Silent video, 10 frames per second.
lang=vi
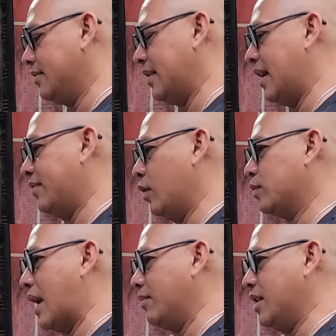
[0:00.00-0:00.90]
Dạ vào
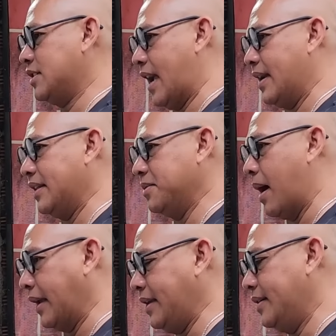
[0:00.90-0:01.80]
lúc 8 giờ sáng ngày thứ
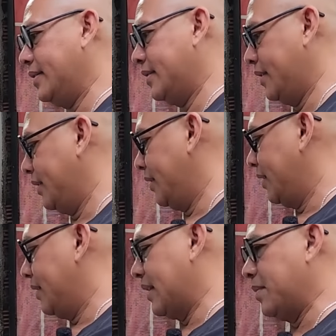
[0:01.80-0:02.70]
bảy
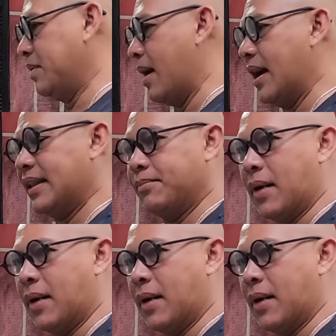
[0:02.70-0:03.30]
ngày 13 tháng